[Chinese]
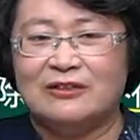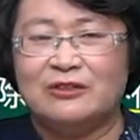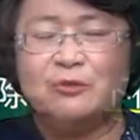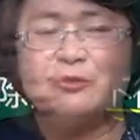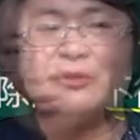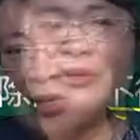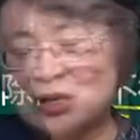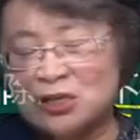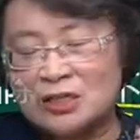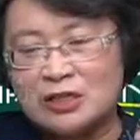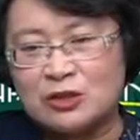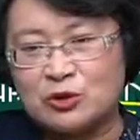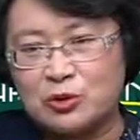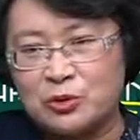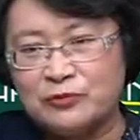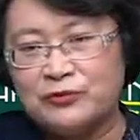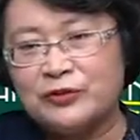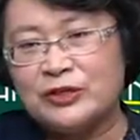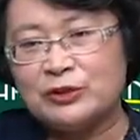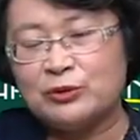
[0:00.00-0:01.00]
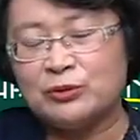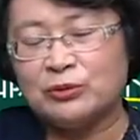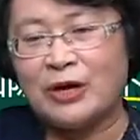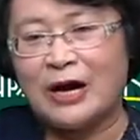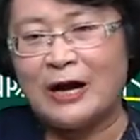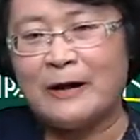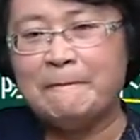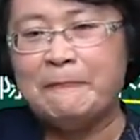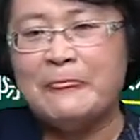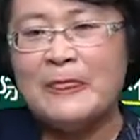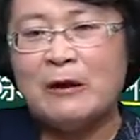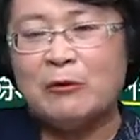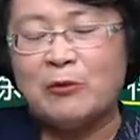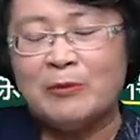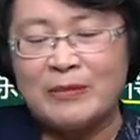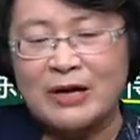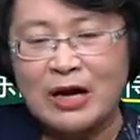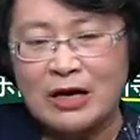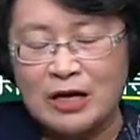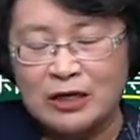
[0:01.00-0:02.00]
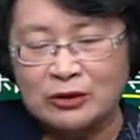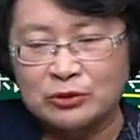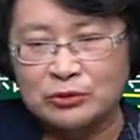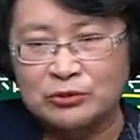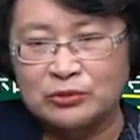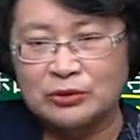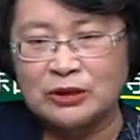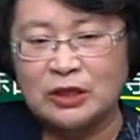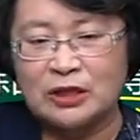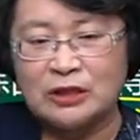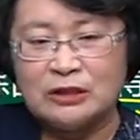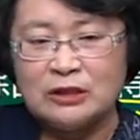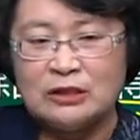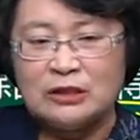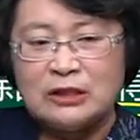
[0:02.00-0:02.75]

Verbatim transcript: 我再重复一句话，我们刚刚所说的，